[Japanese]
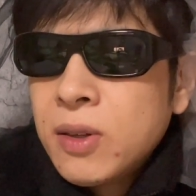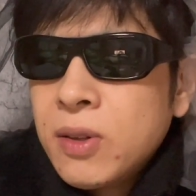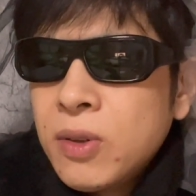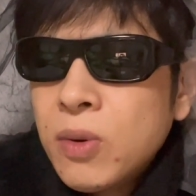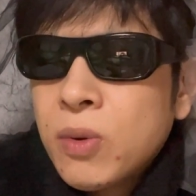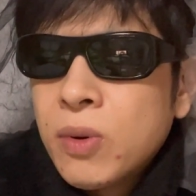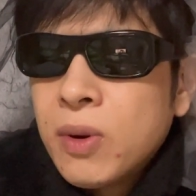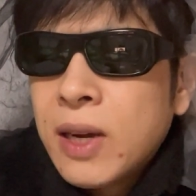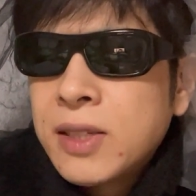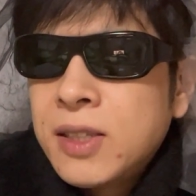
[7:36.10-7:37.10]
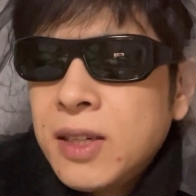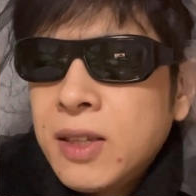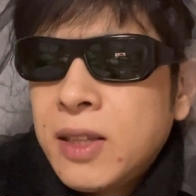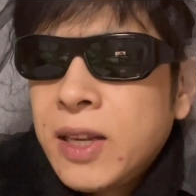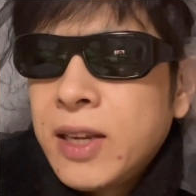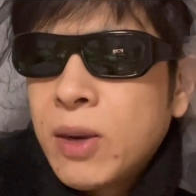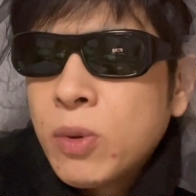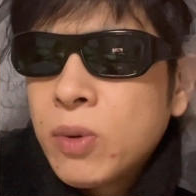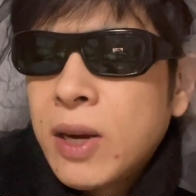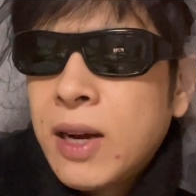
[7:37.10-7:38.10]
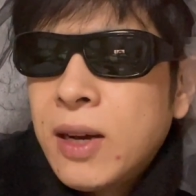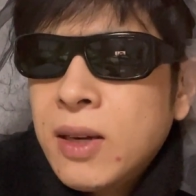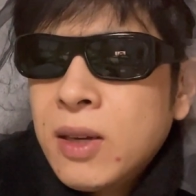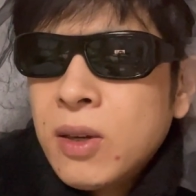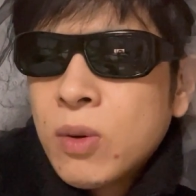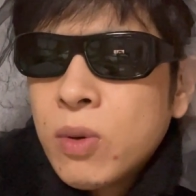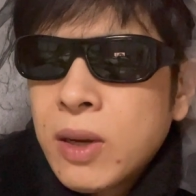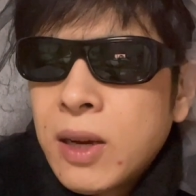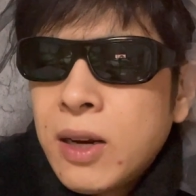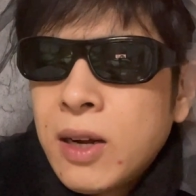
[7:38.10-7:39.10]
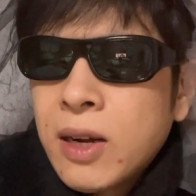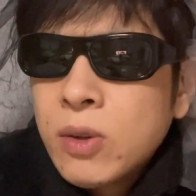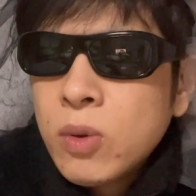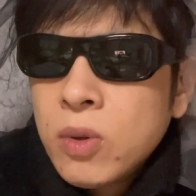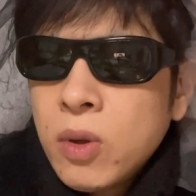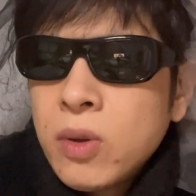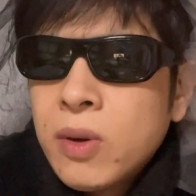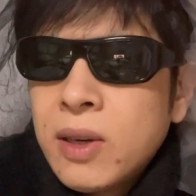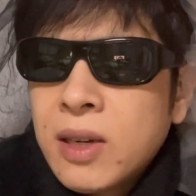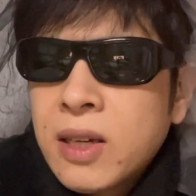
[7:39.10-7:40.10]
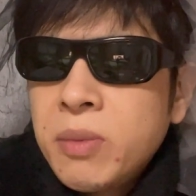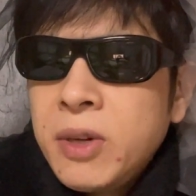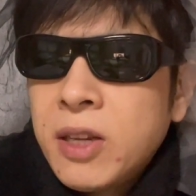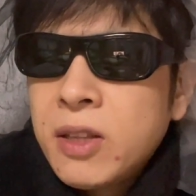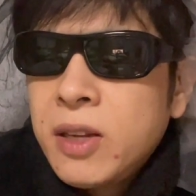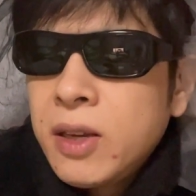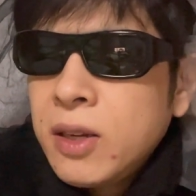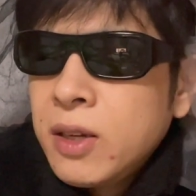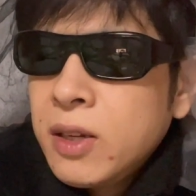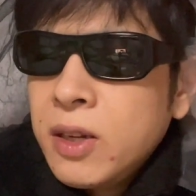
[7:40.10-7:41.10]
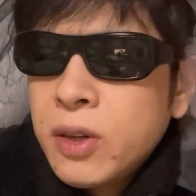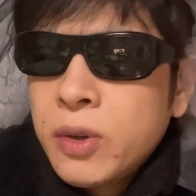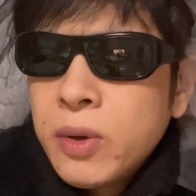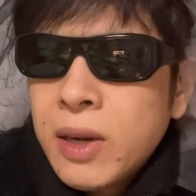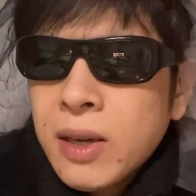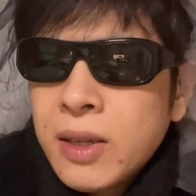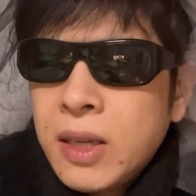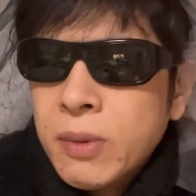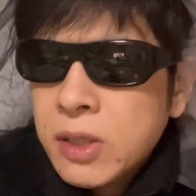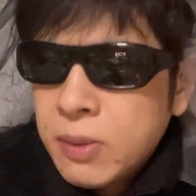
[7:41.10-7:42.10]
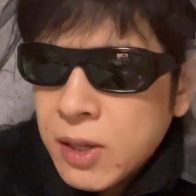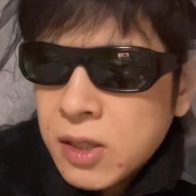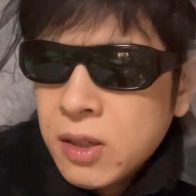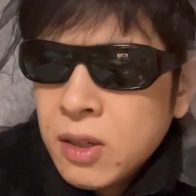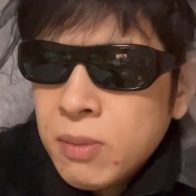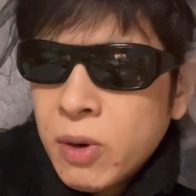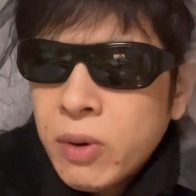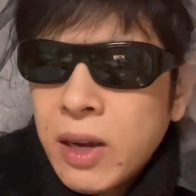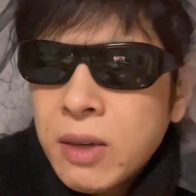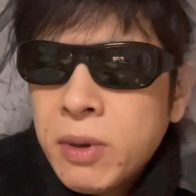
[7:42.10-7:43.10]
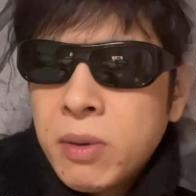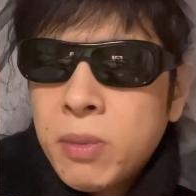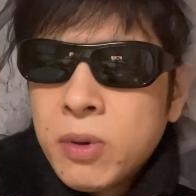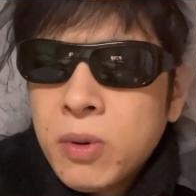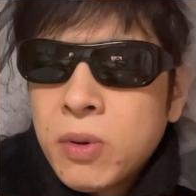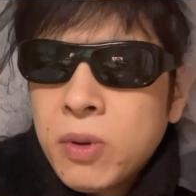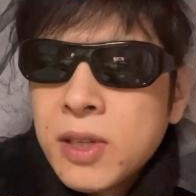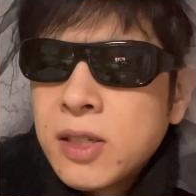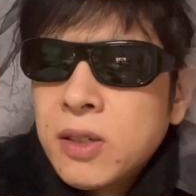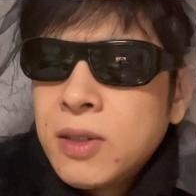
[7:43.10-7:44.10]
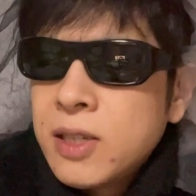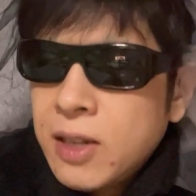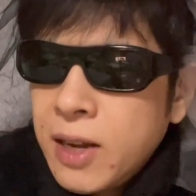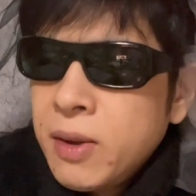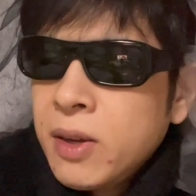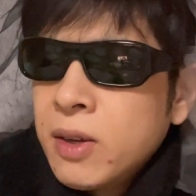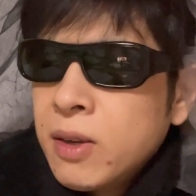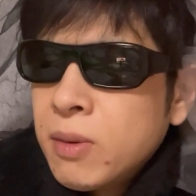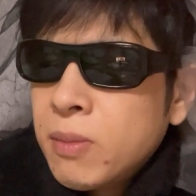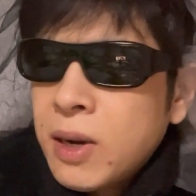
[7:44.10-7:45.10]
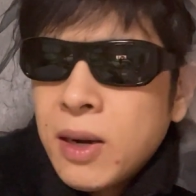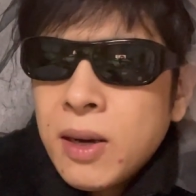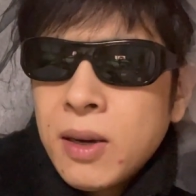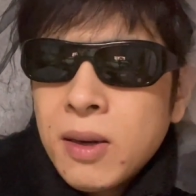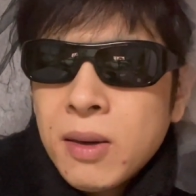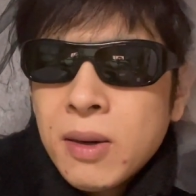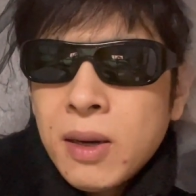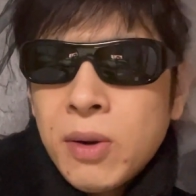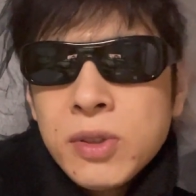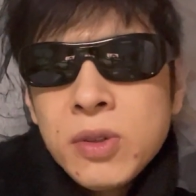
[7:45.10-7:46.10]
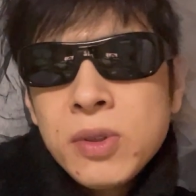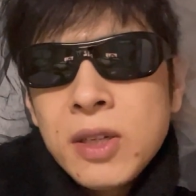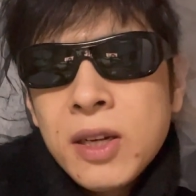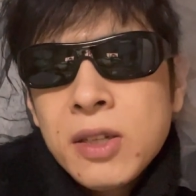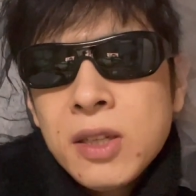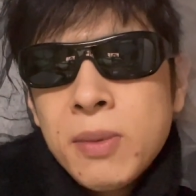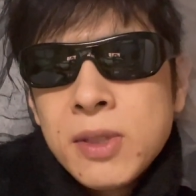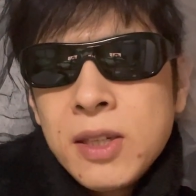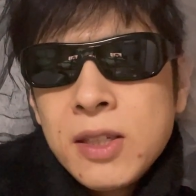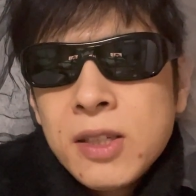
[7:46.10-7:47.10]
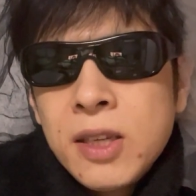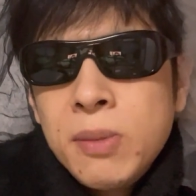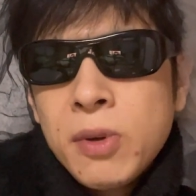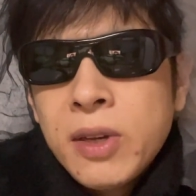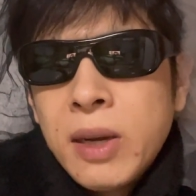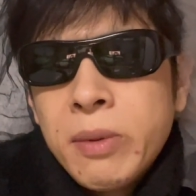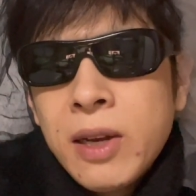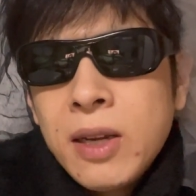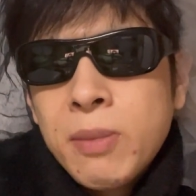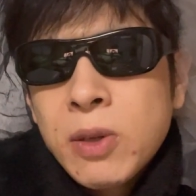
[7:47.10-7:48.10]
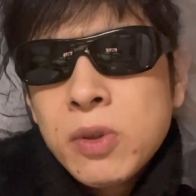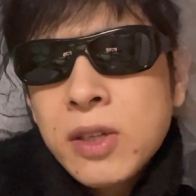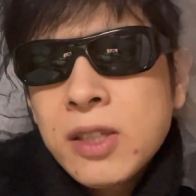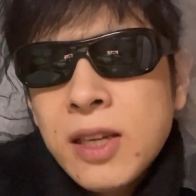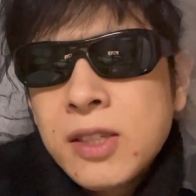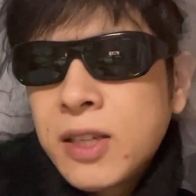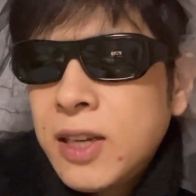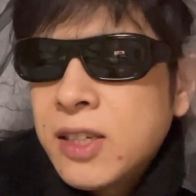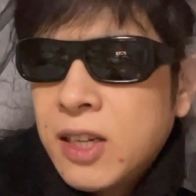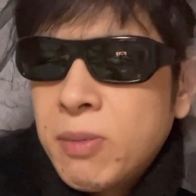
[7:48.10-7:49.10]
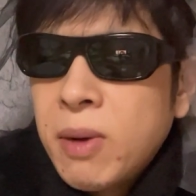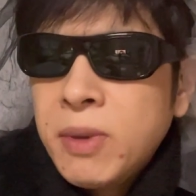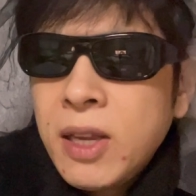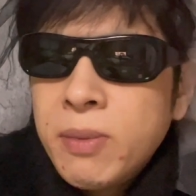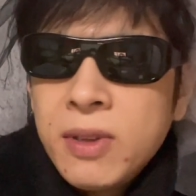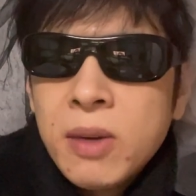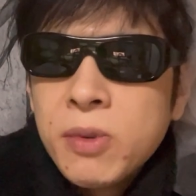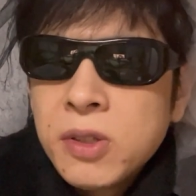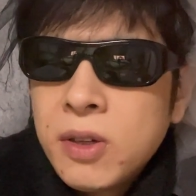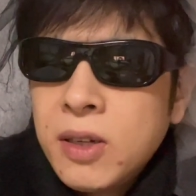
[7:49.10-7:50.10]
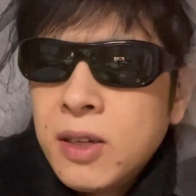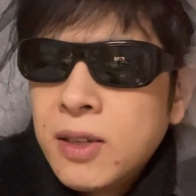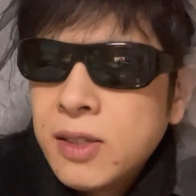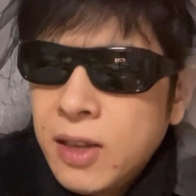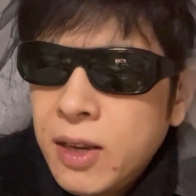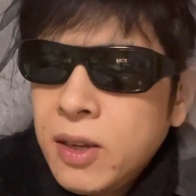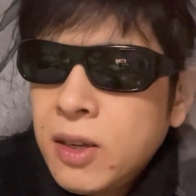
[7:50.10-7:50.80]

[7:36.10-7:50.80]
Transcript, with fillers: のこの発信的なことが、これからなんかどんどんどんどん明るみになっていくような気もします。まあ、これはあくまでも僕の考察ですね。まあ、青汁王子に関しては別に好きも嫌いもない。まあ、どっちかって言ったら好きですね。まあ、見てる分には面白いですね。